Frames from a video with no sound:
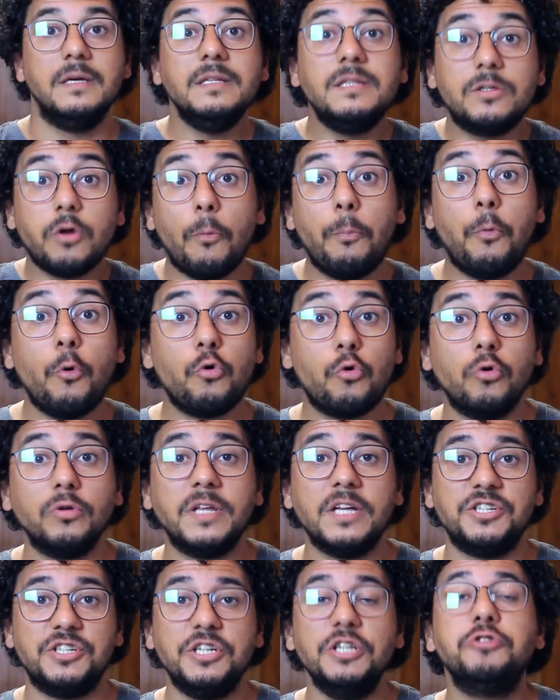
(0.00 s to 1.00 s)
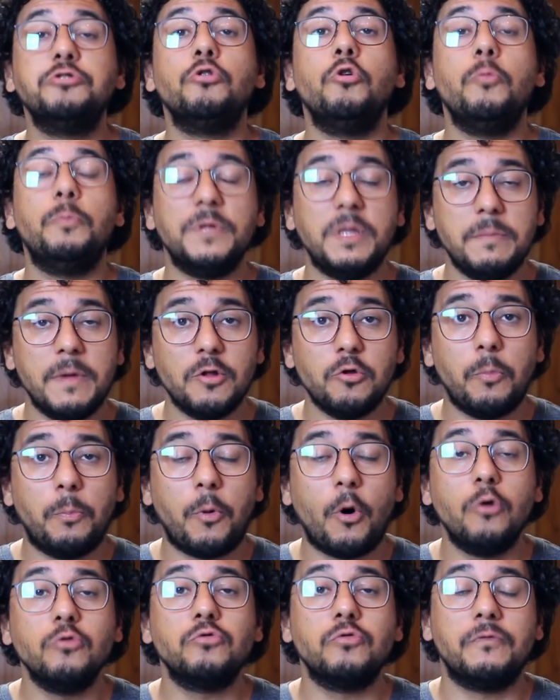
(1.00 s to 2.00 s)
Então, por conta disso, o primeiro
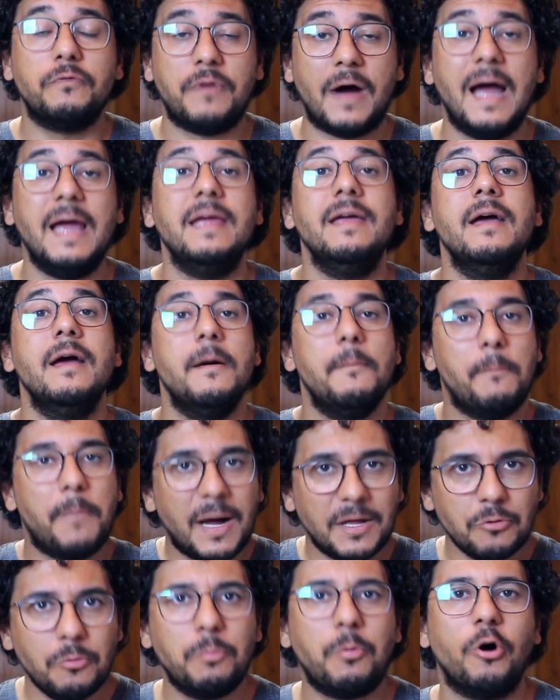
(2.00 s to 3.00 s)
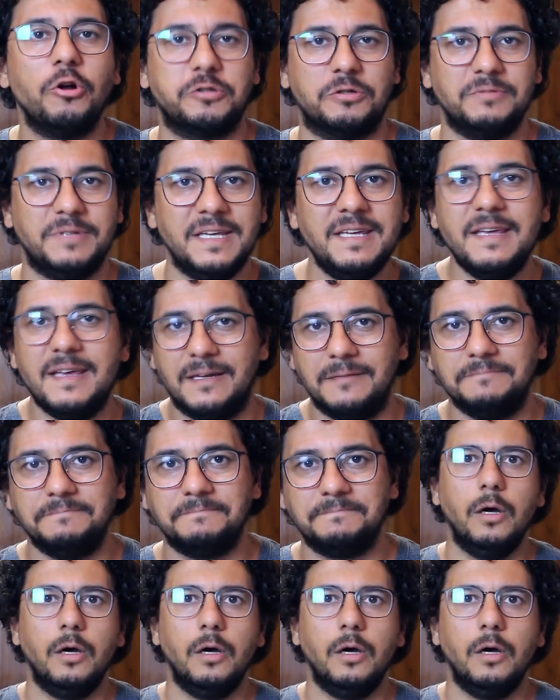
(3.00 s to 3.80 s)
ponto vai para o Boston Terrier.